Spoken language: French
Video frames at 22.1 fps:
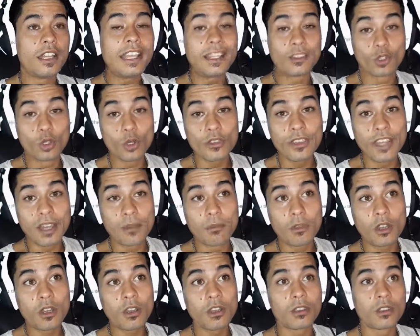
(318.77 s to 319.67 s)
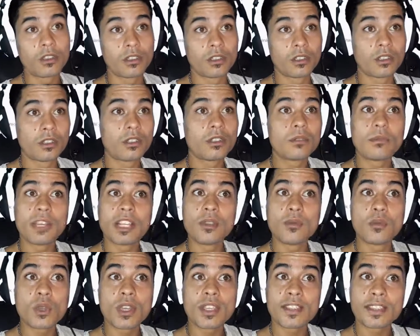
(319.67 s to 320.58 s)
étonnamment, euh,
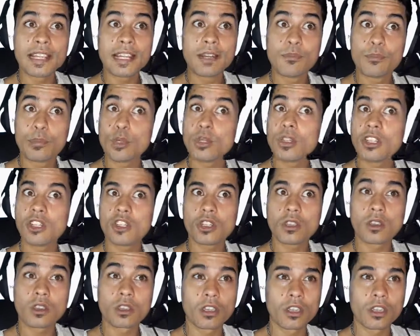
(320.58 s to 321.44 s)
Mademoiselle Punisher